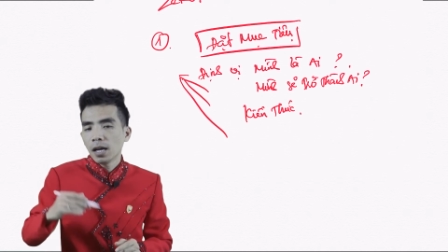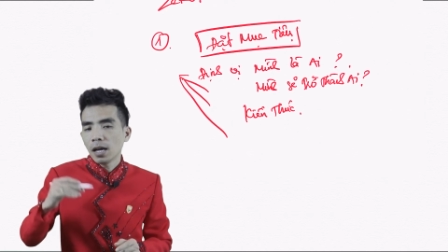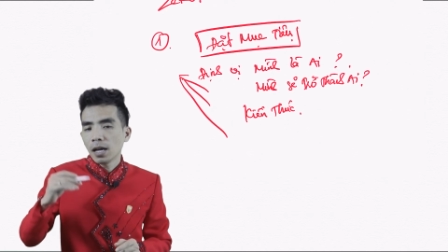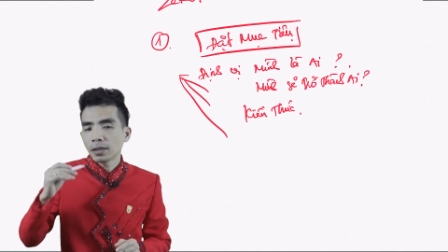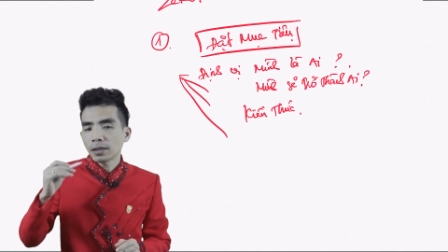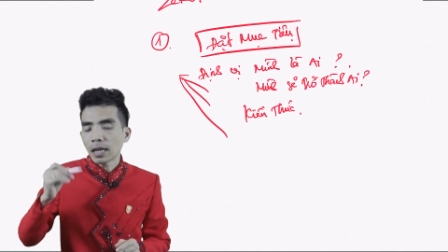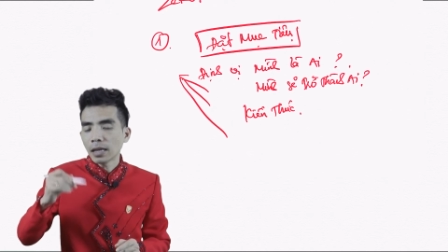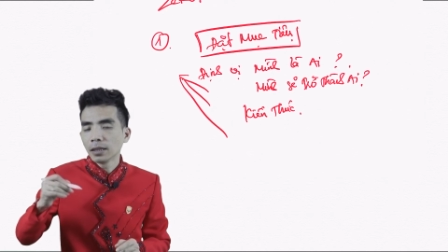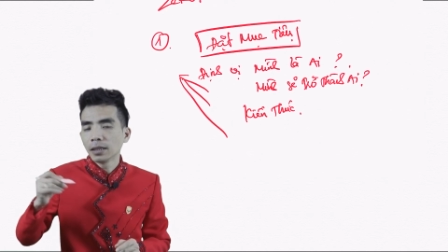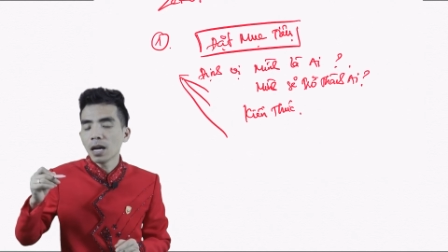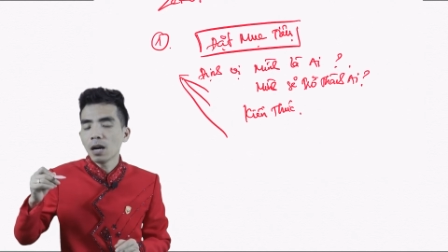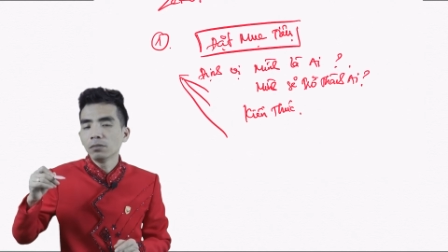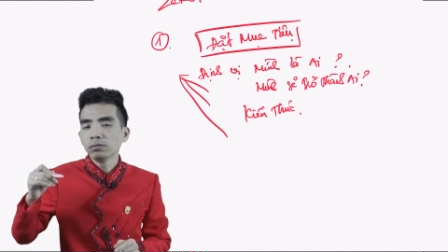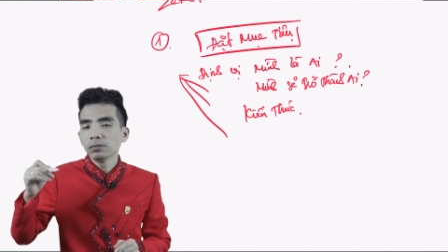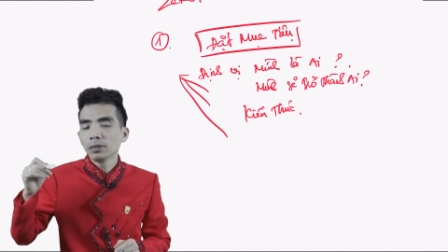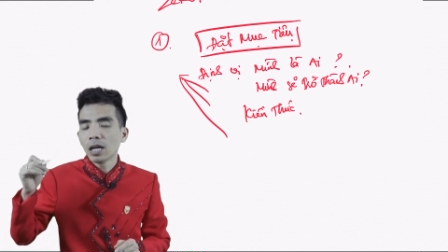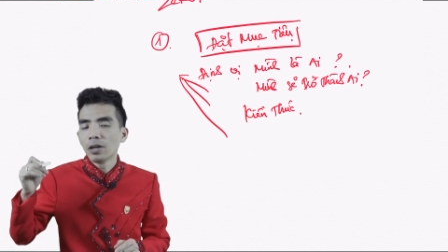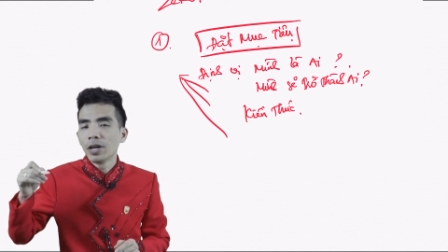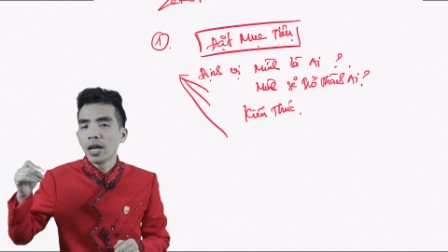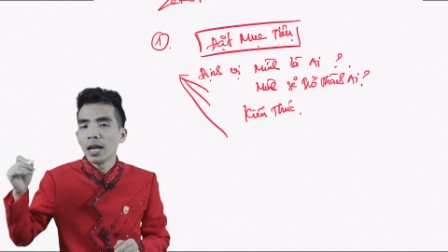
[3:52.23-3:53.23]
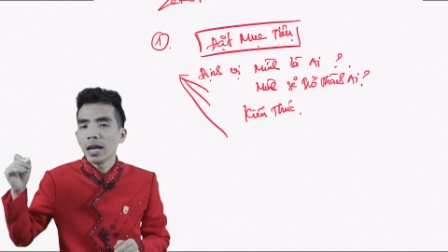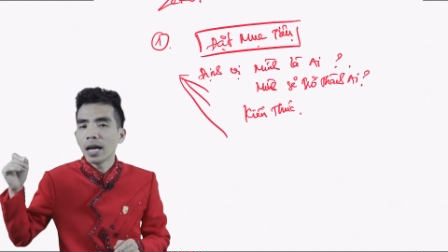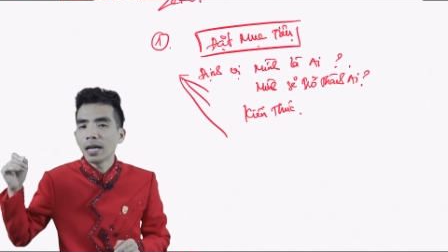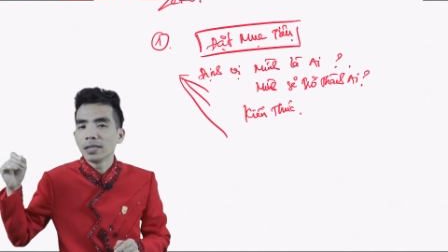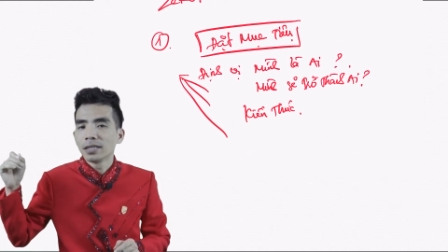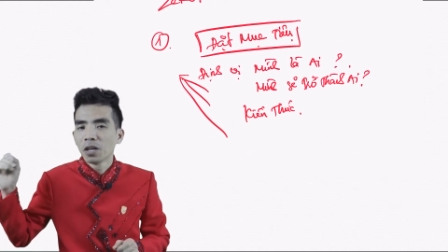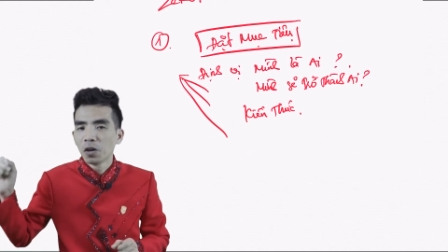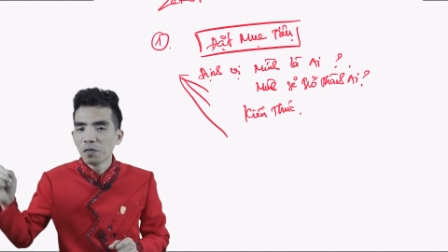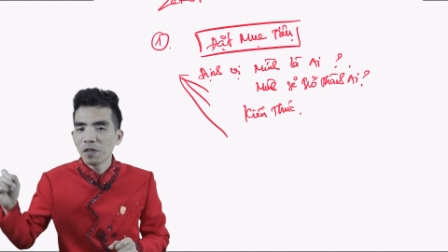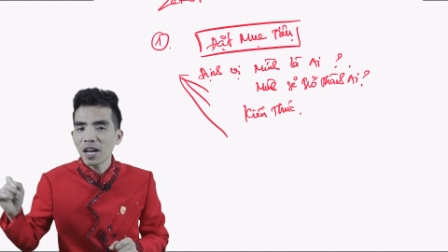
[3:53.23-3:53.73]
à, thành công đều để
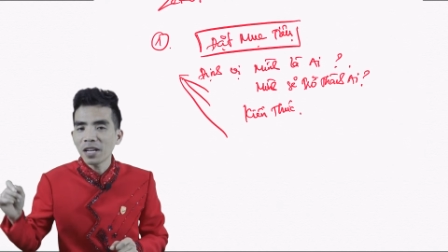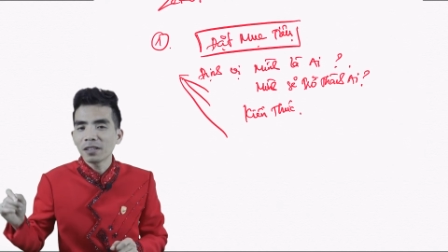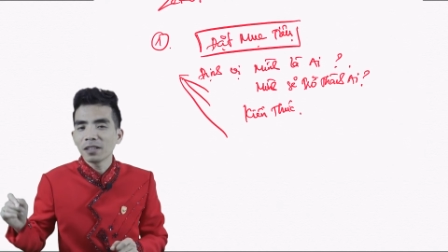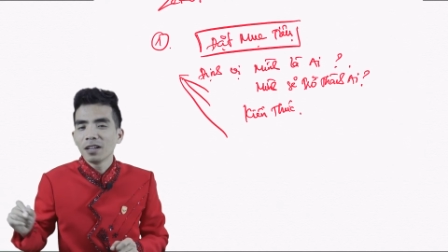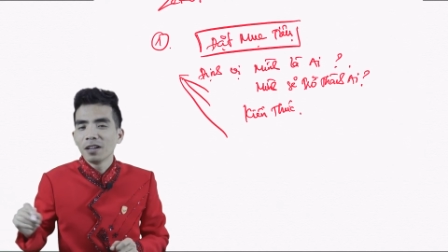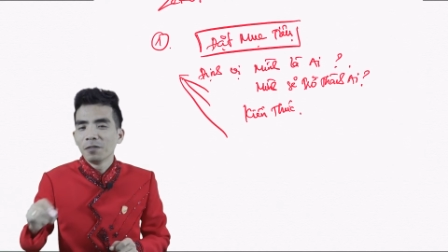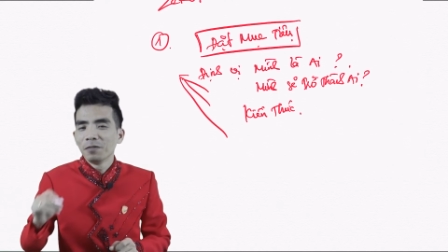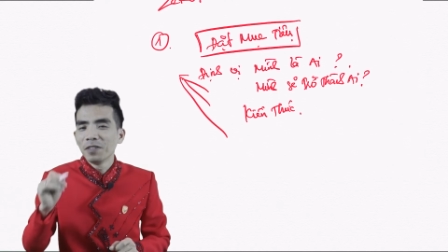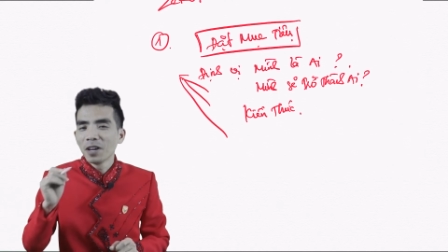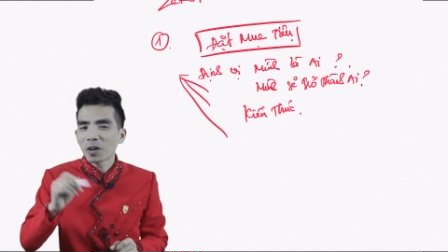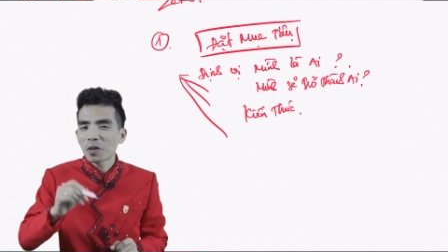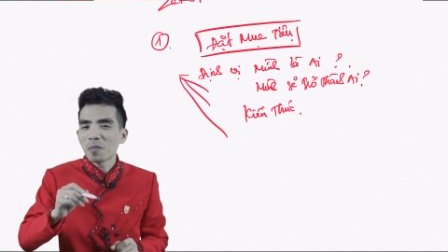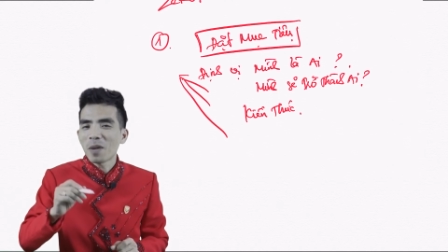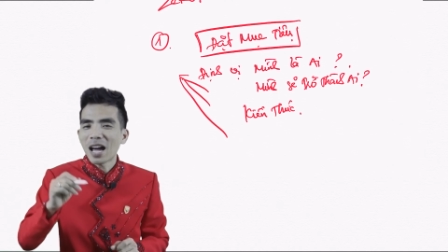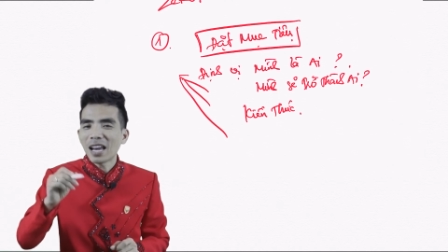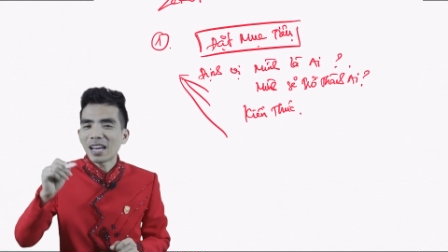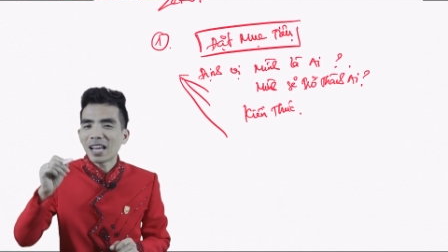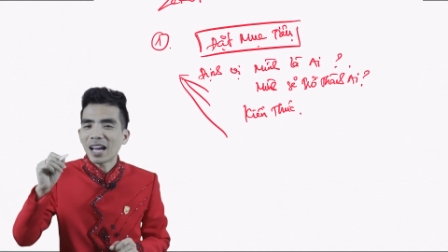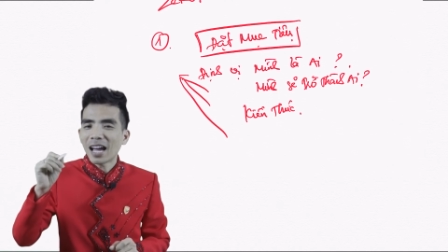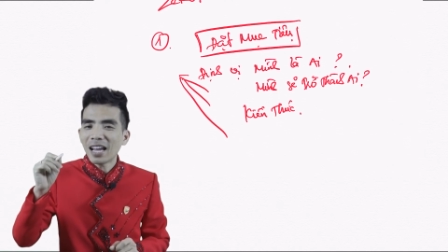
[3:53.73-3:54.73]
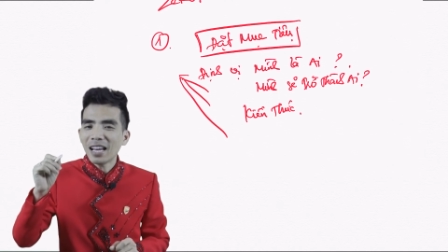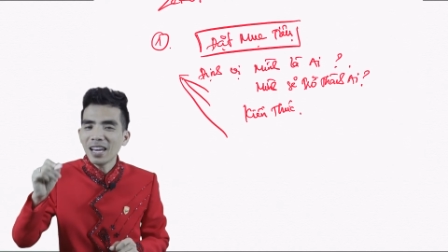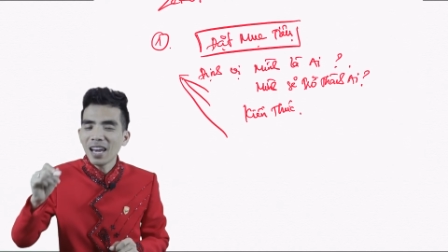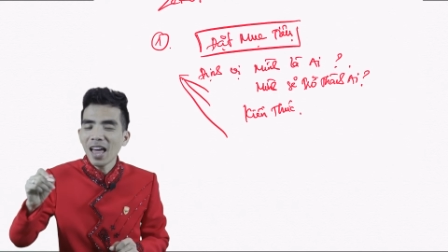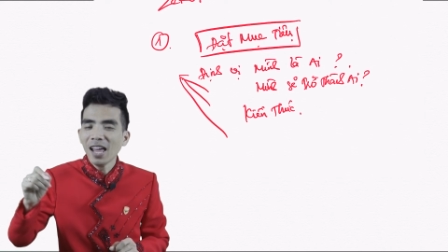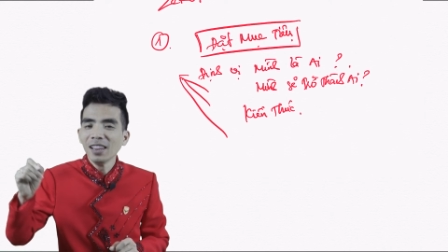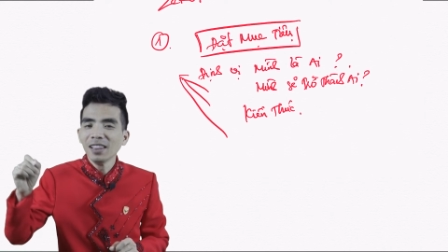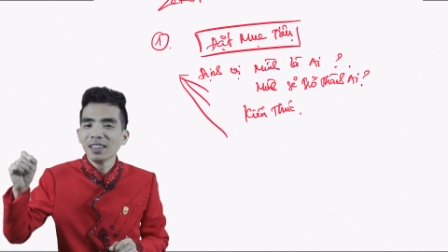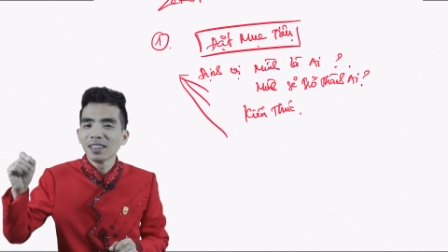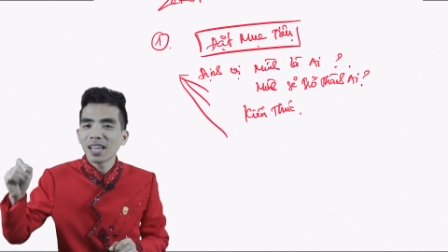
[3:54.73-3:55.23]
lại dấu vết việc của bạn là hãy
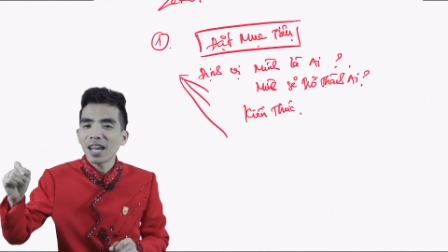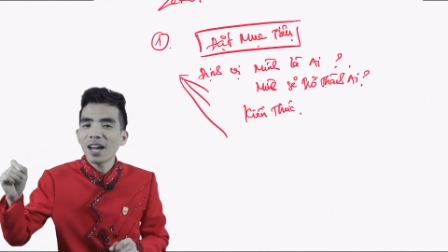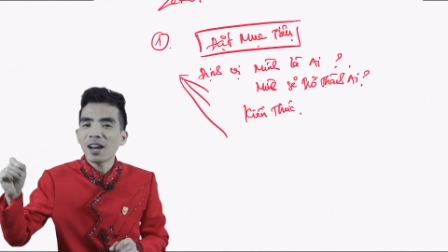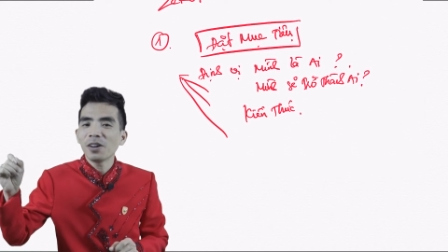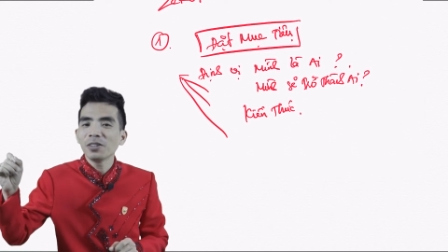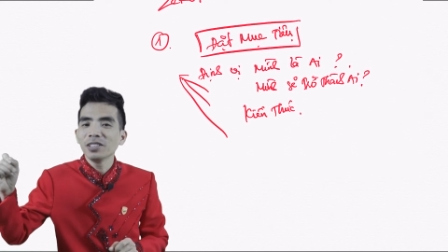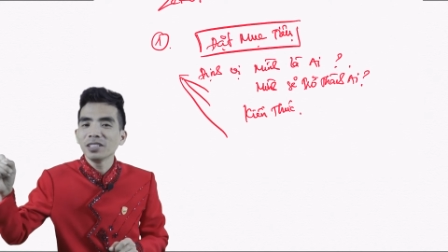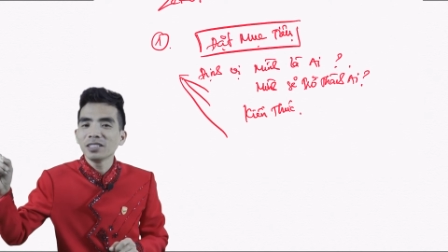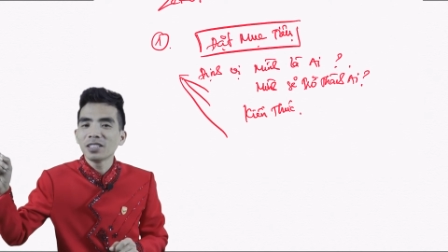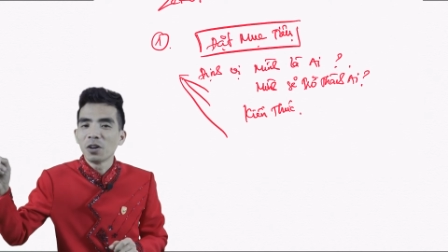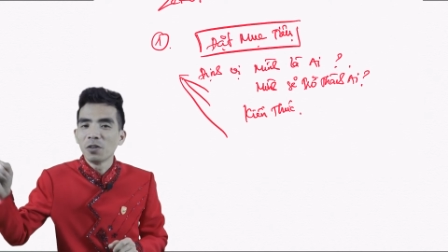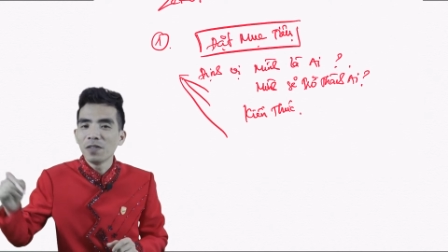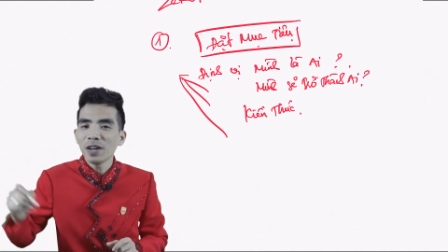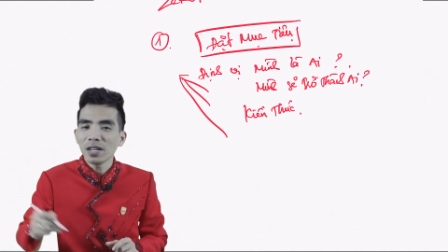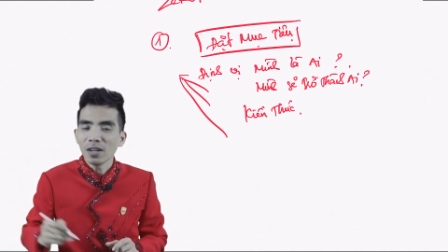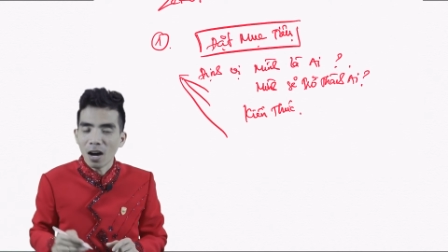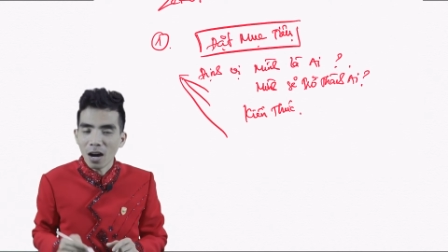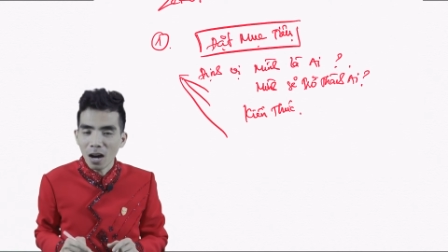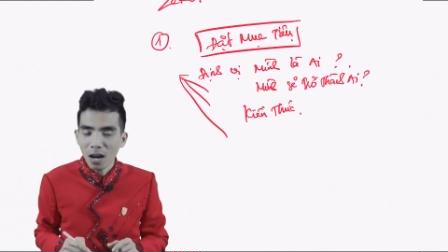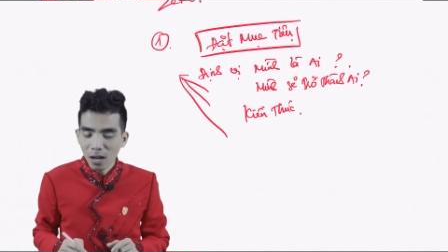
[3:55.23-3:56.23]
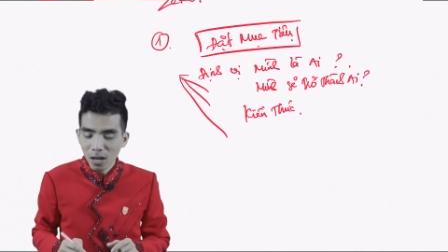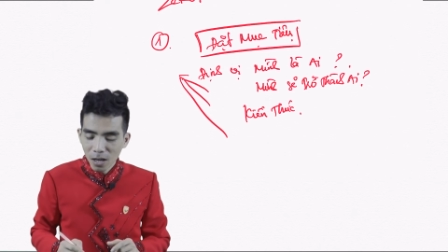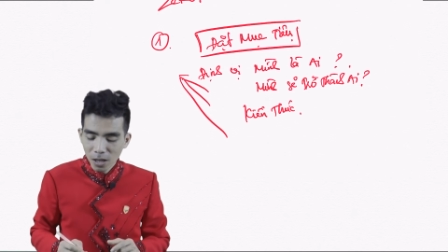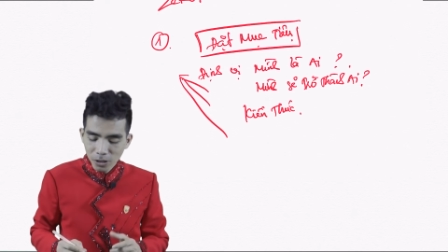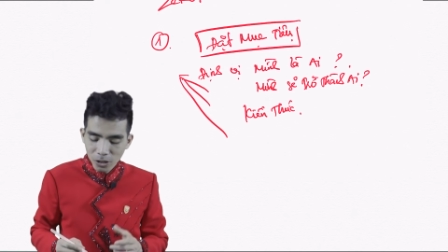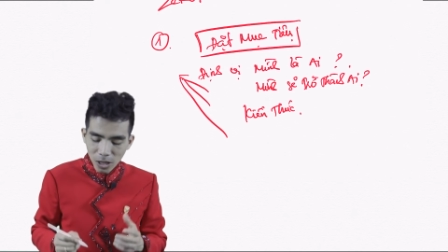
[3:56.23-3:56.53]
lần theo những dấu vết đó